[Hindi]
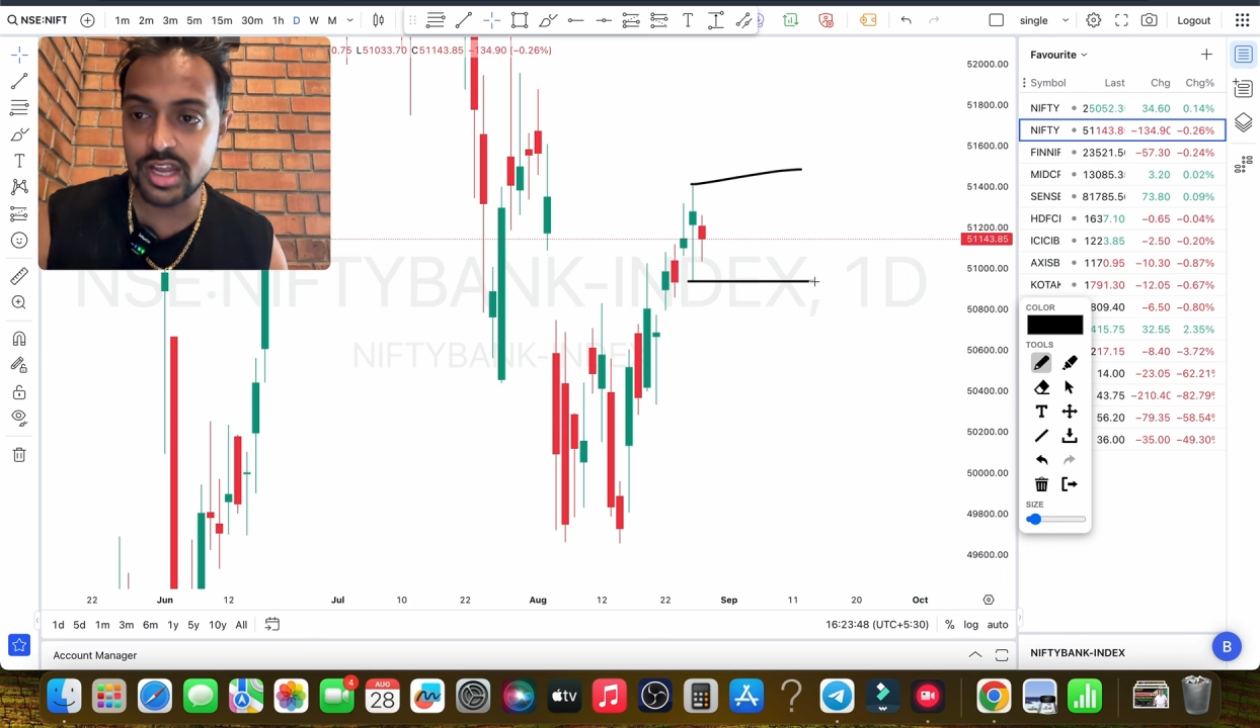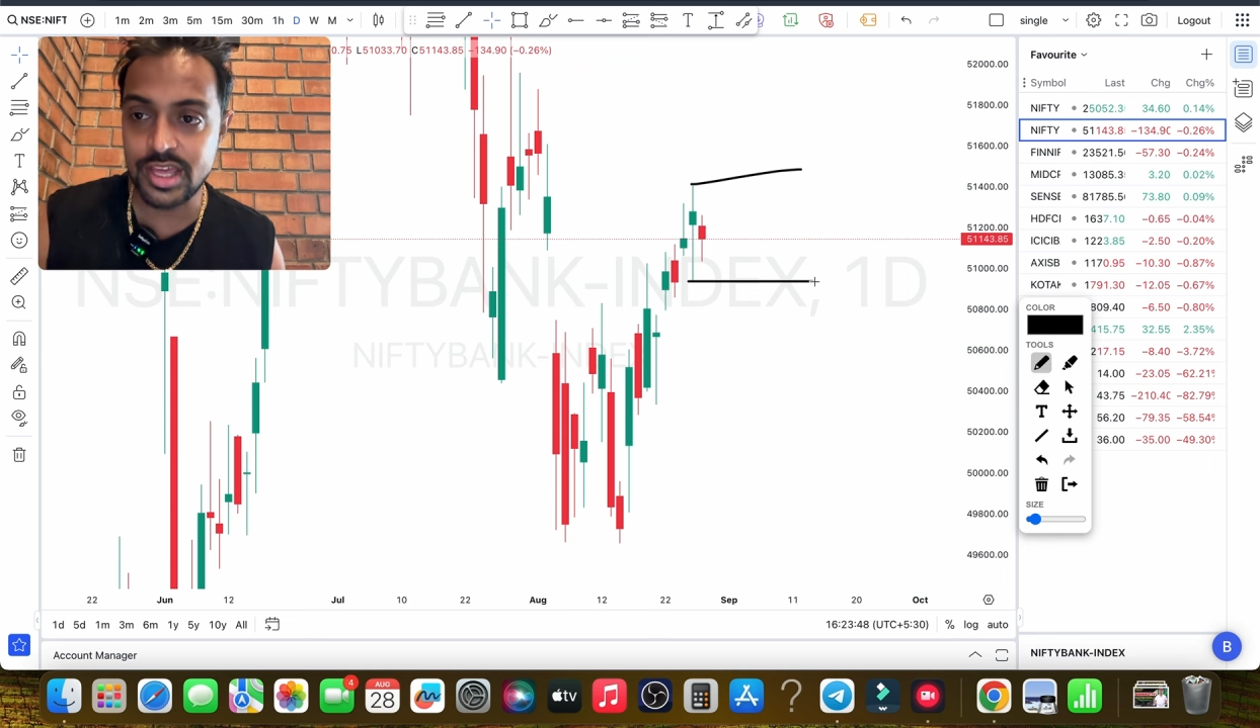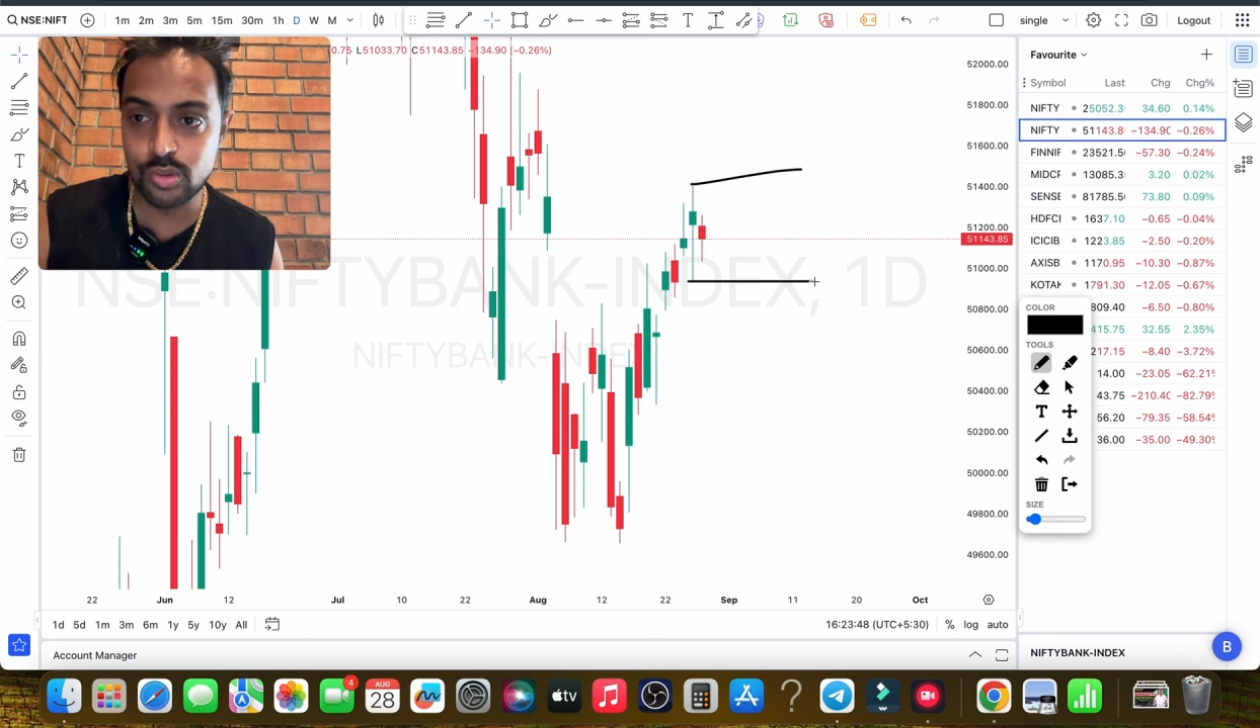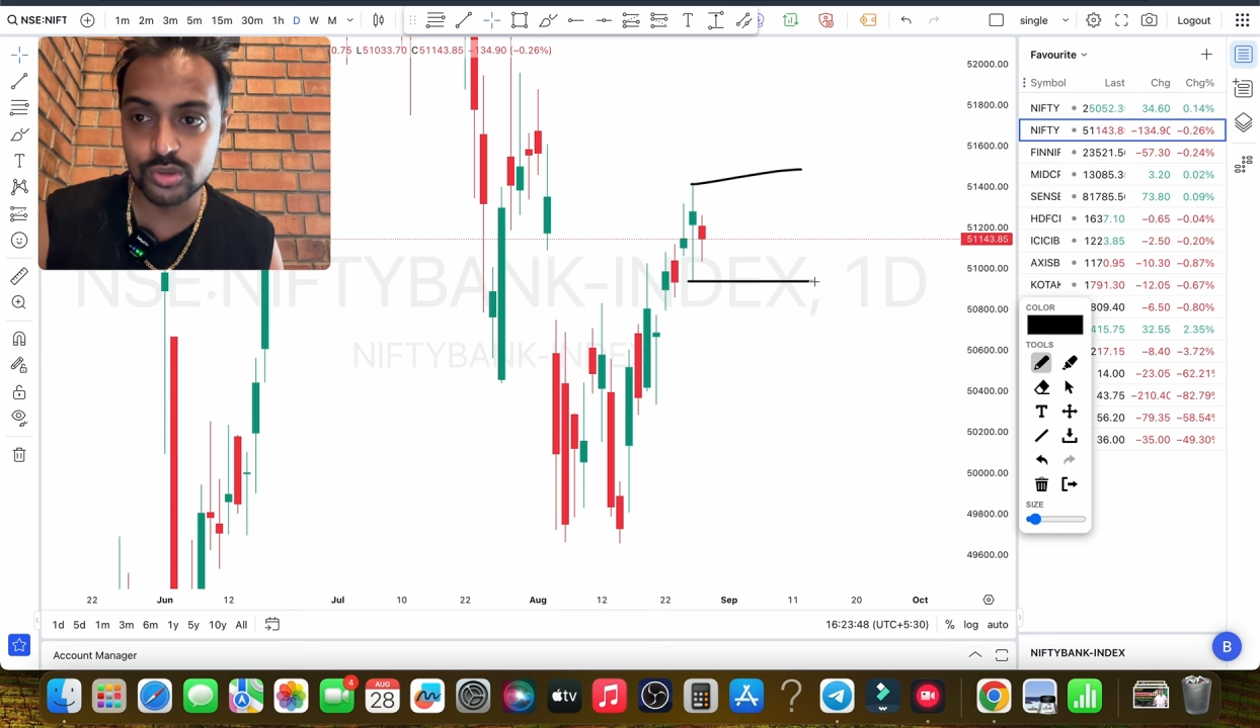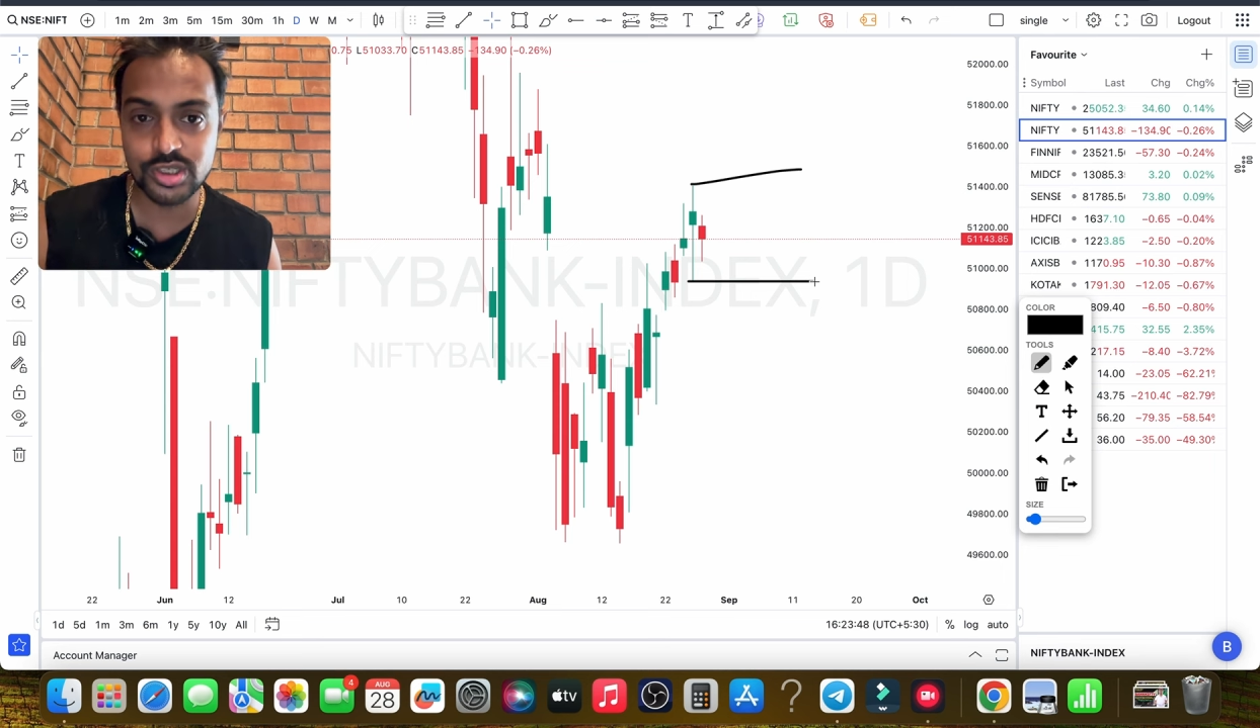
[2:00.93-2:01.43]

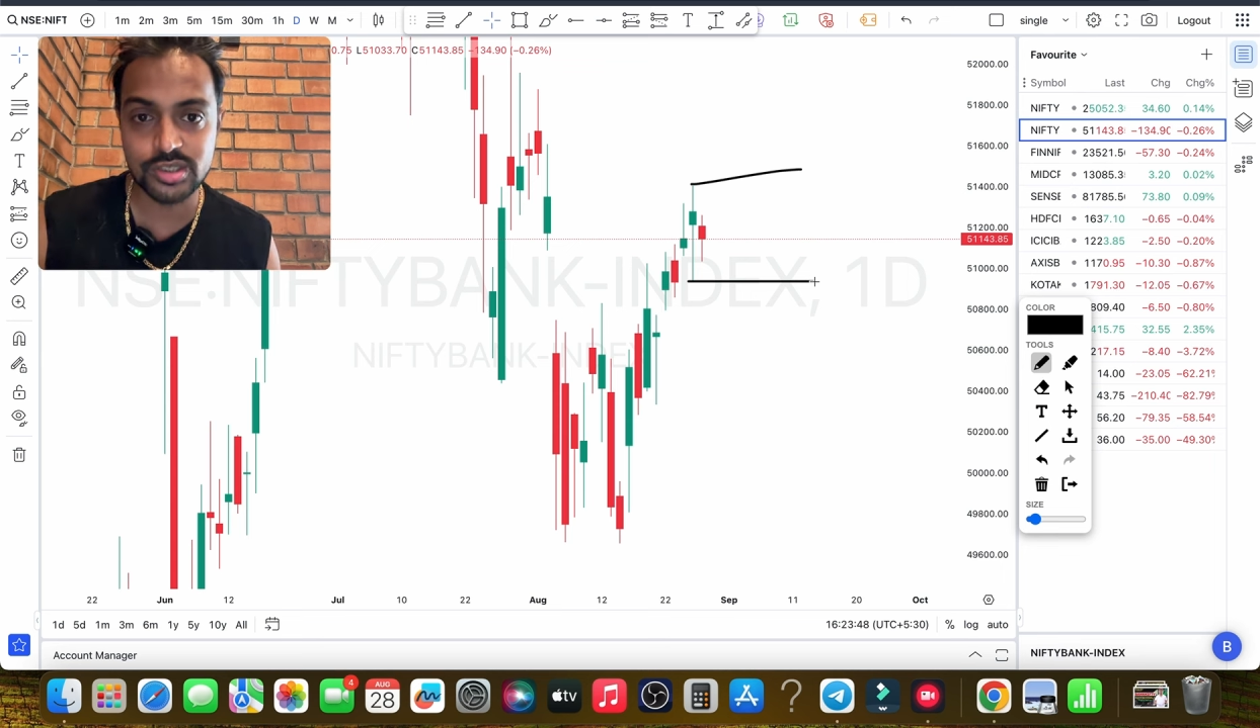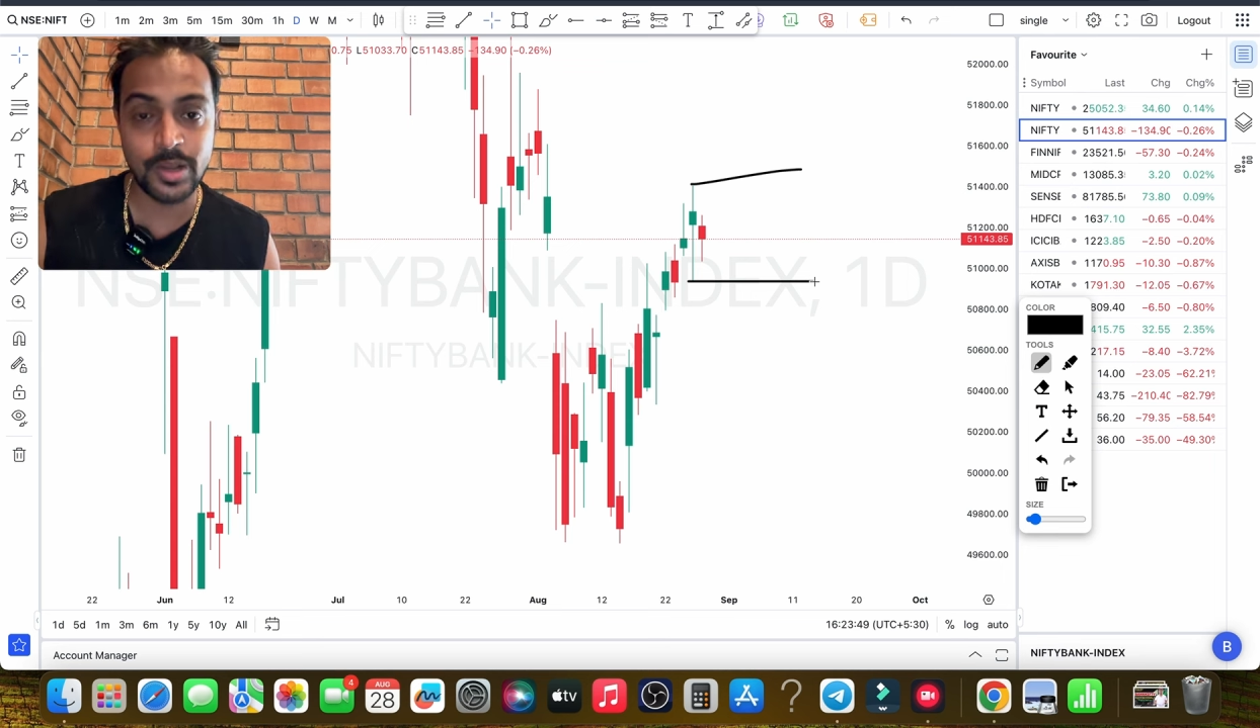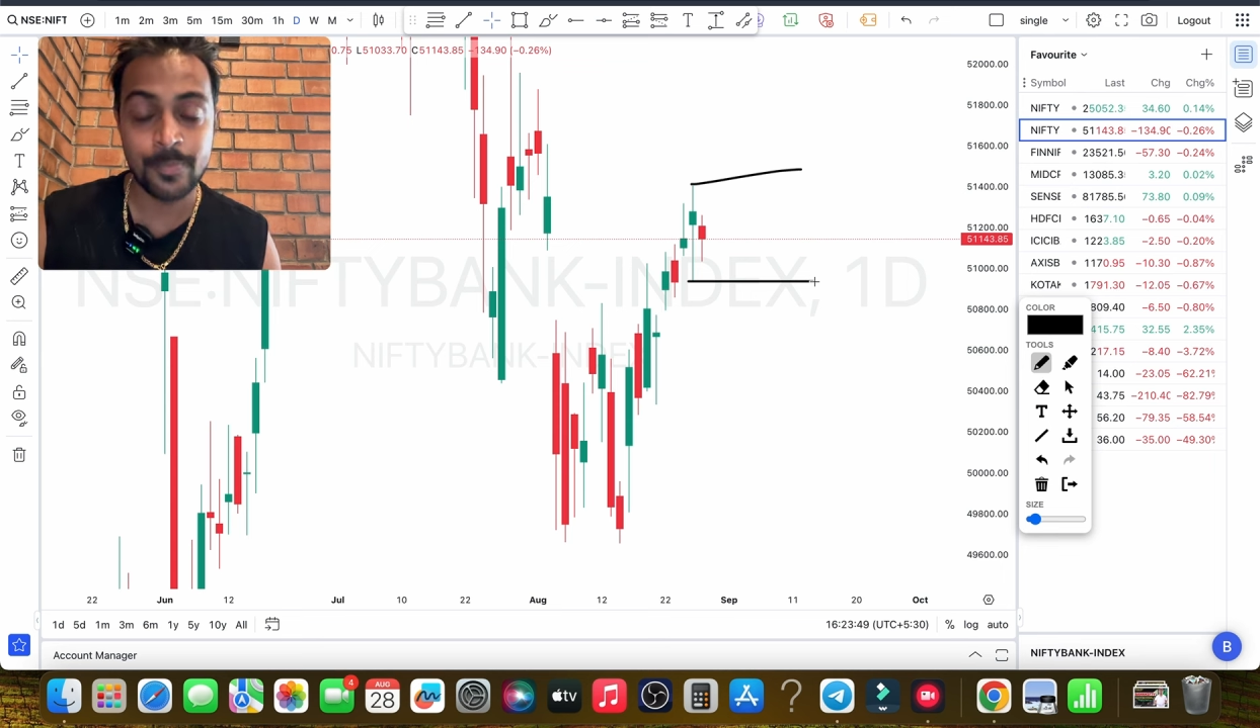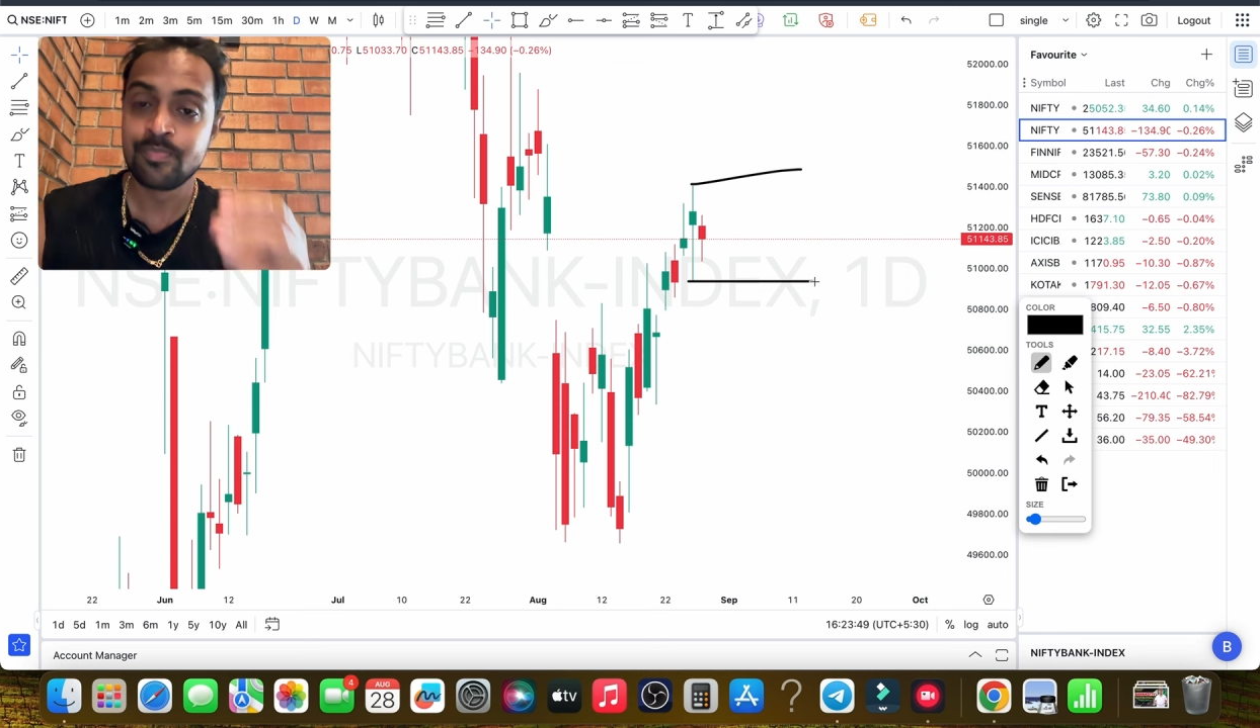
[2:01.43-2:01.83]
नहीं हो सकता